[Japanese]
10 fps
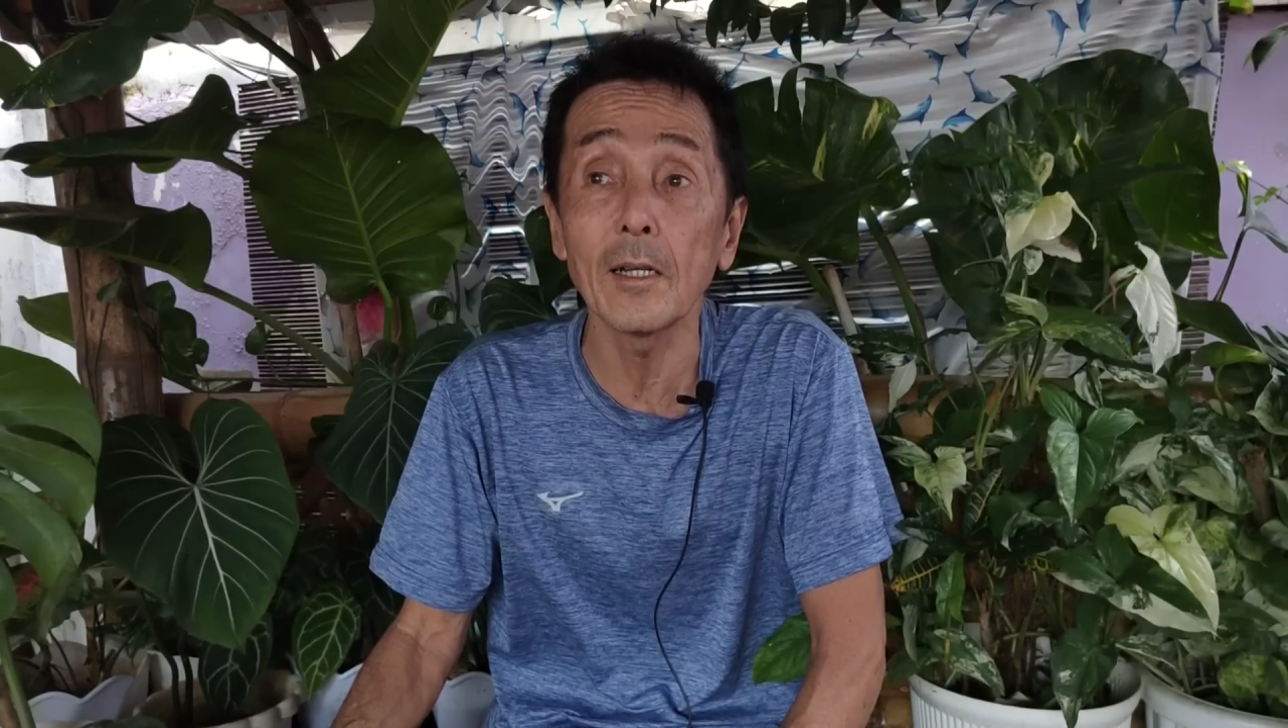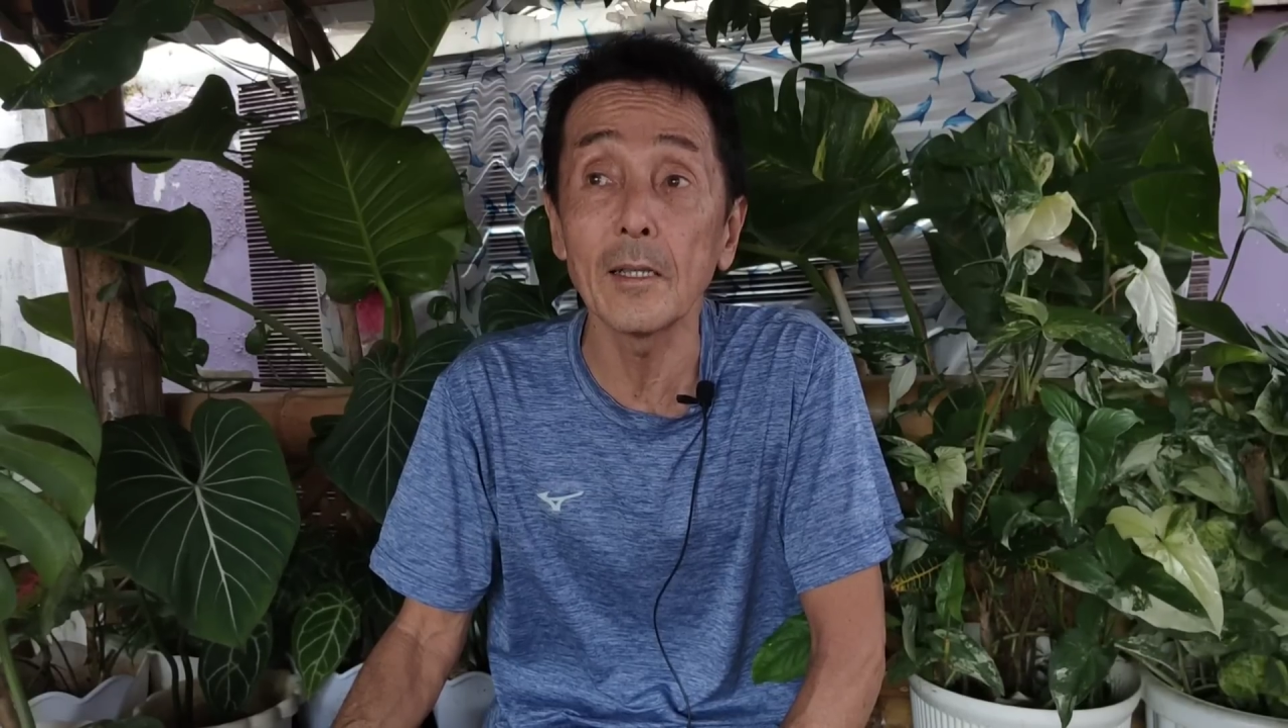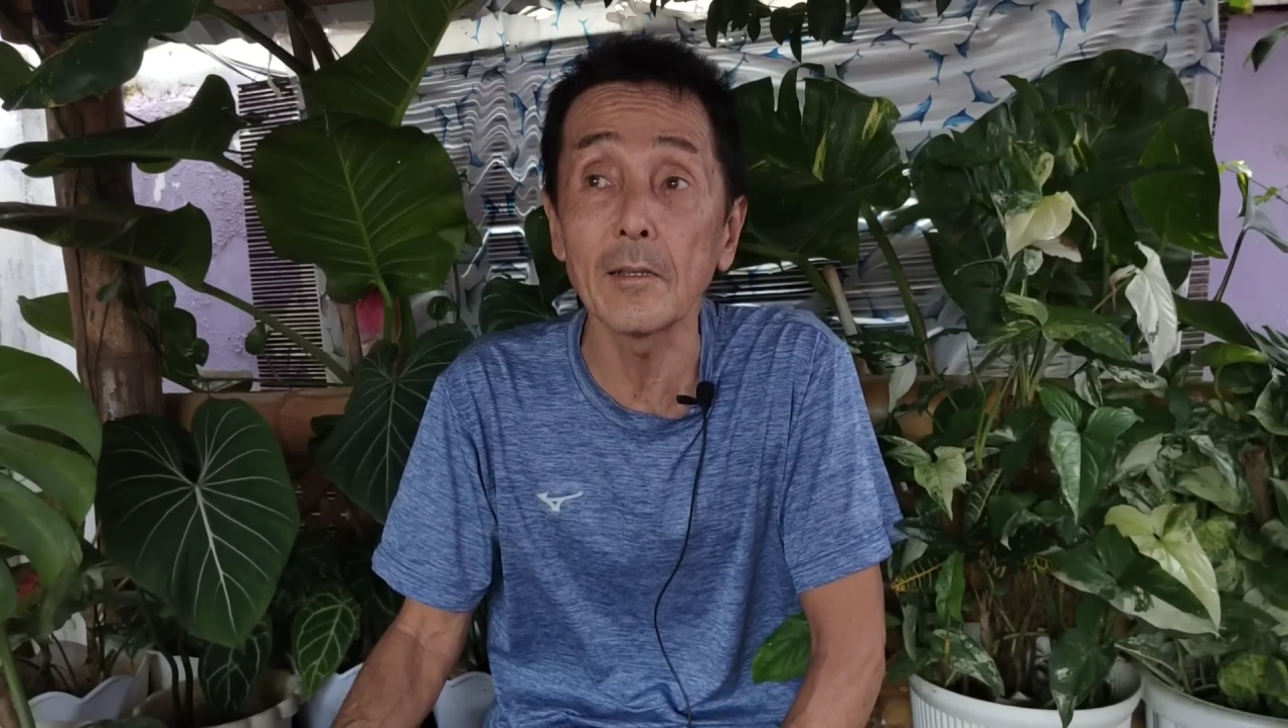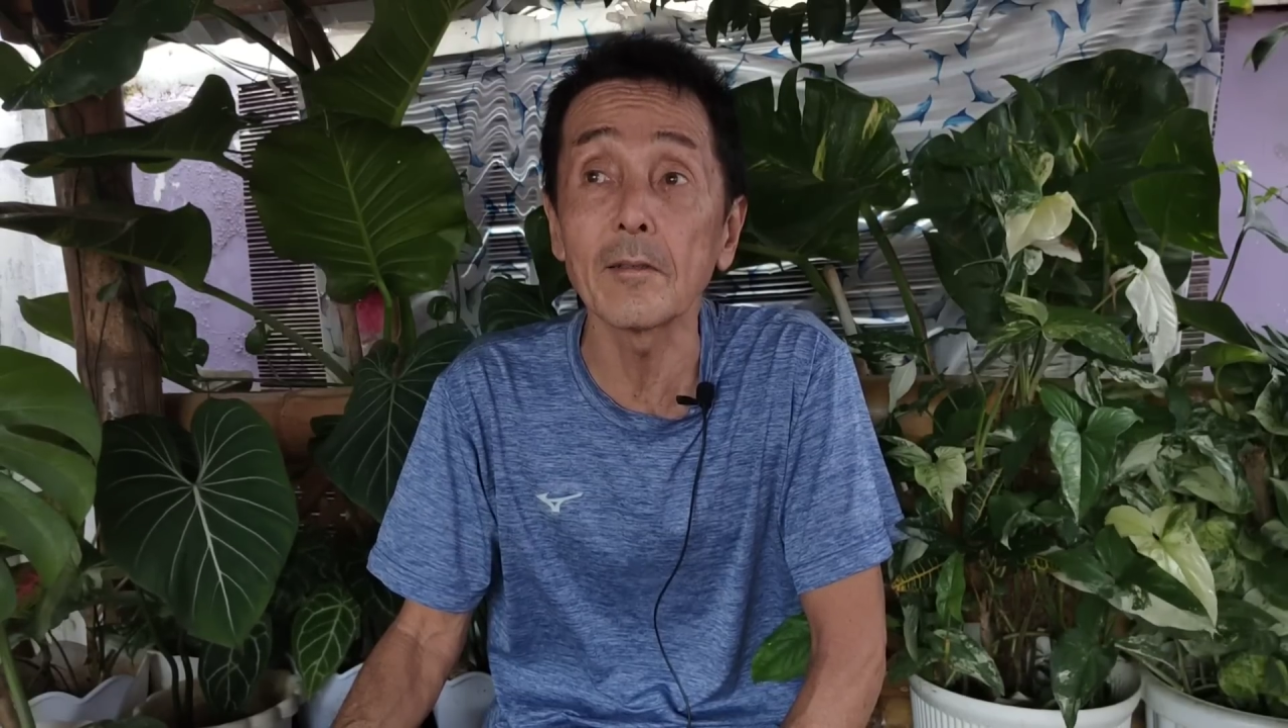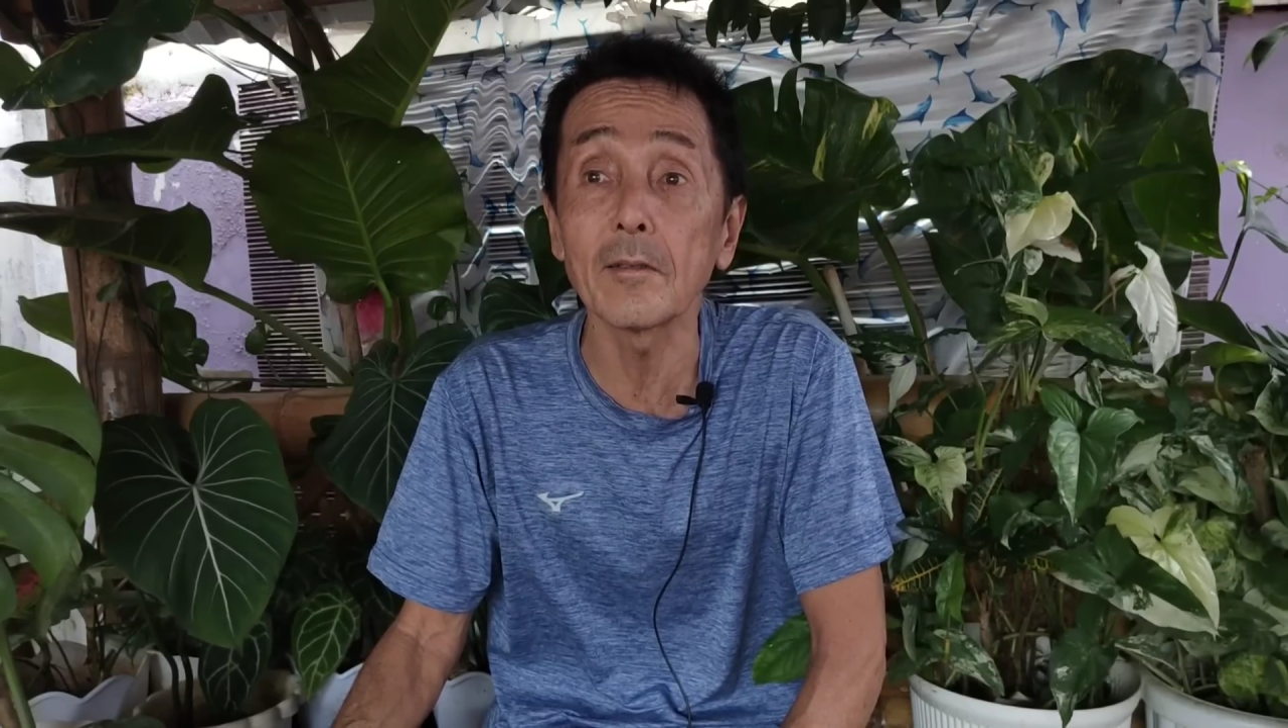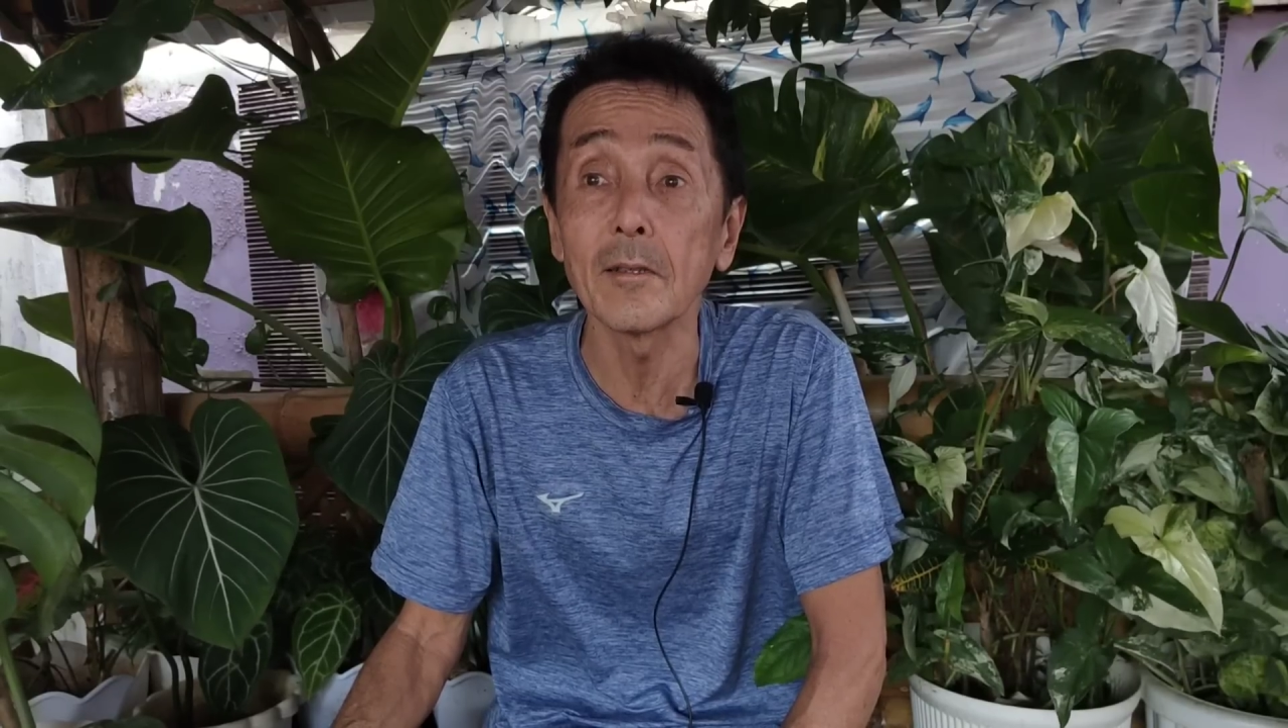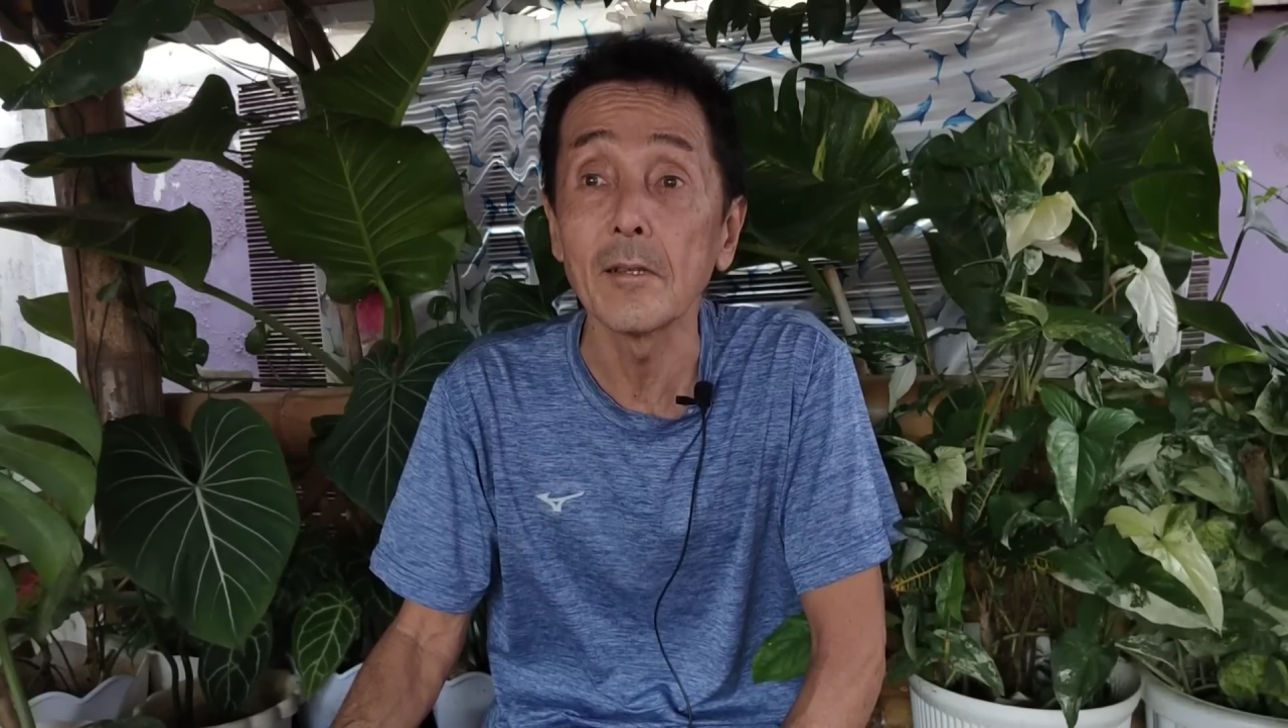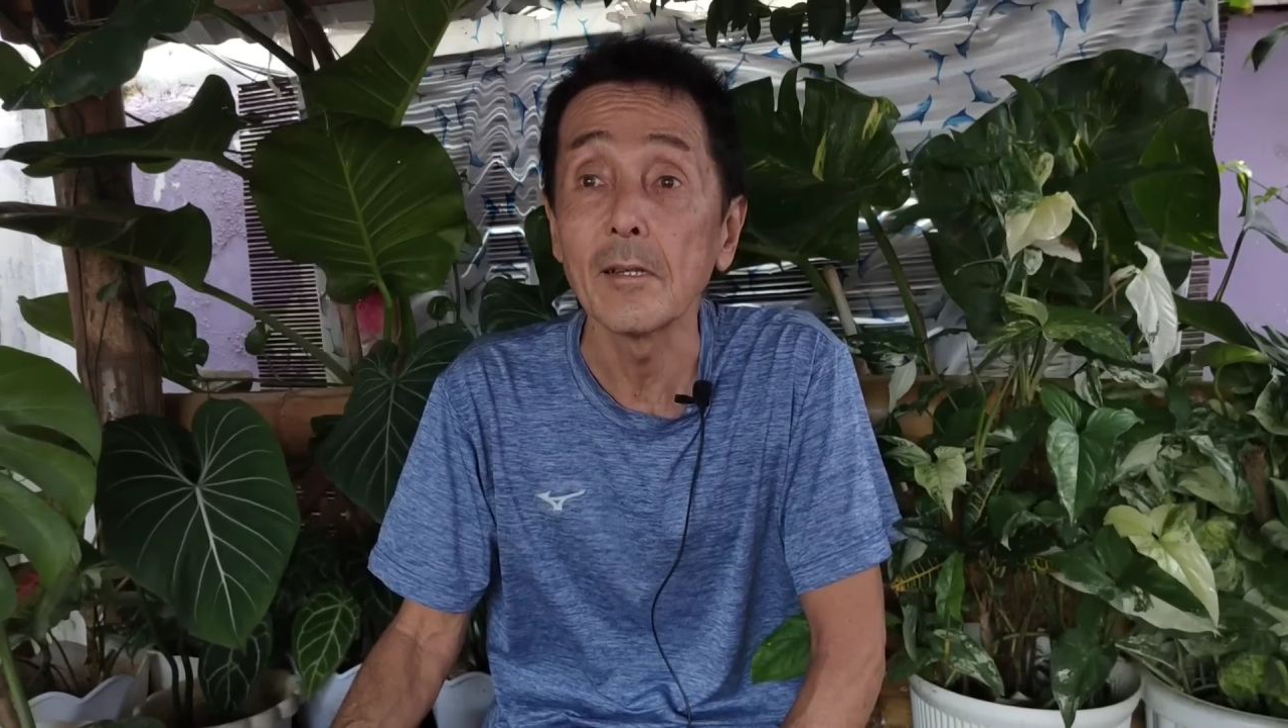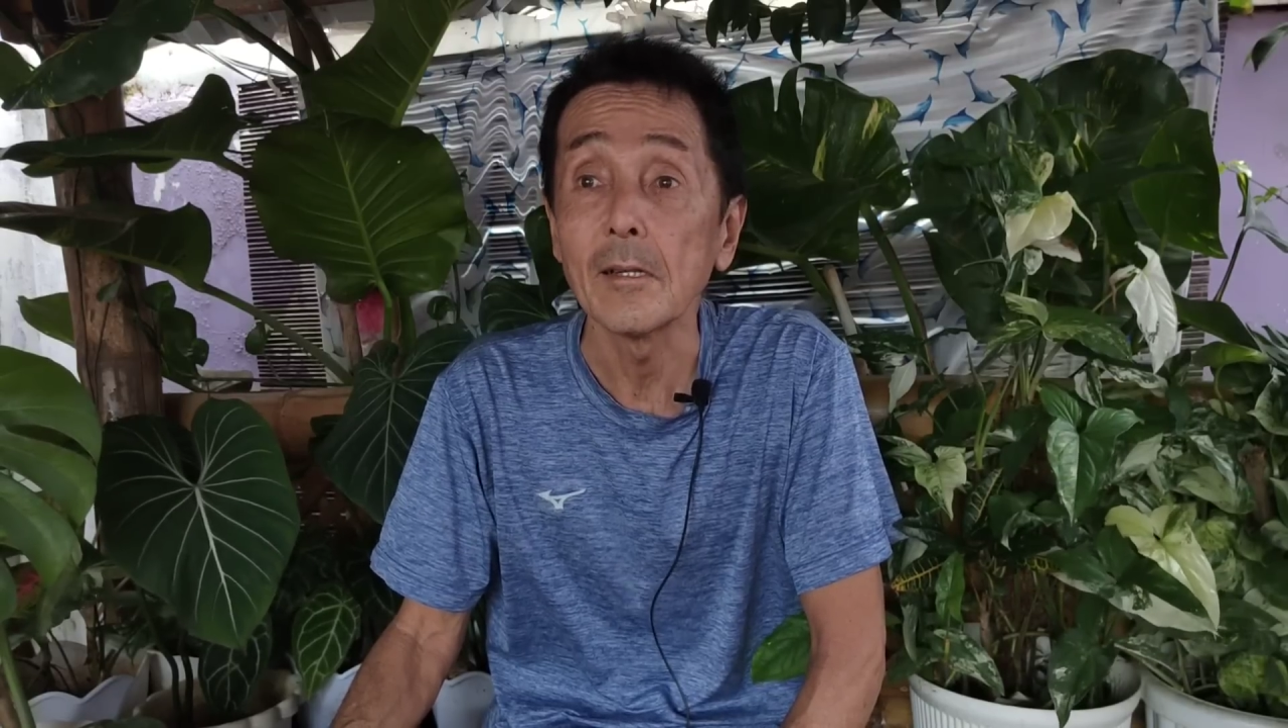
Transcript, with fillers: です。